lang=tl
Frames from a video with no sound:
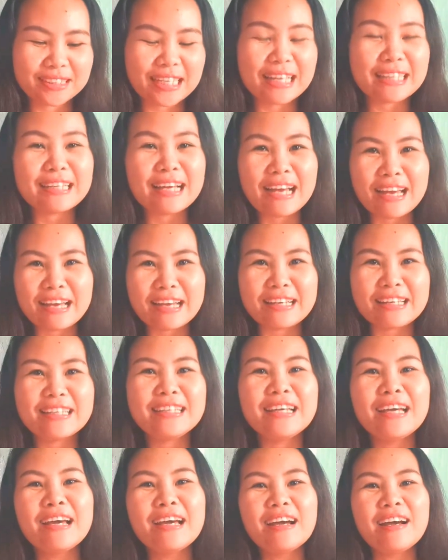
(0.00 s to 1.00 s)
Sana ay
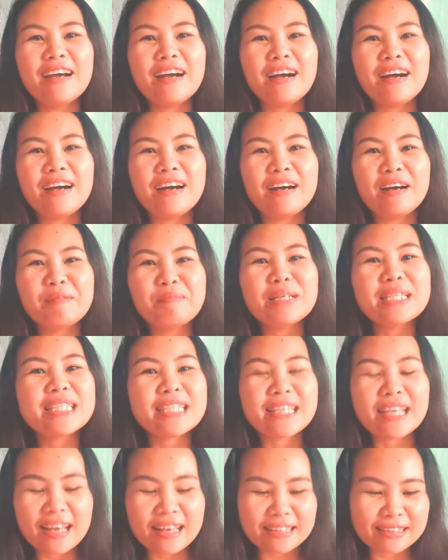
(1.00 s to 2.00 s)
uh,
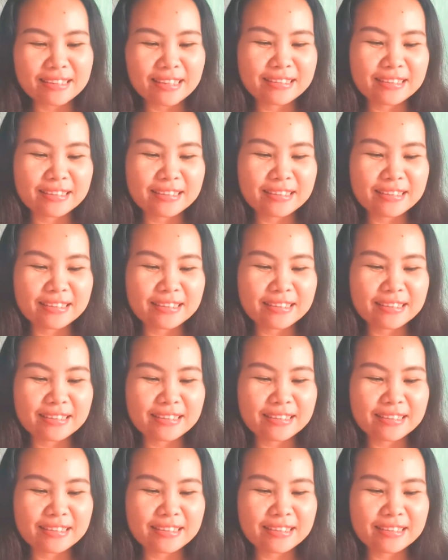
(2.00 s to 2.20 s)
masiyahan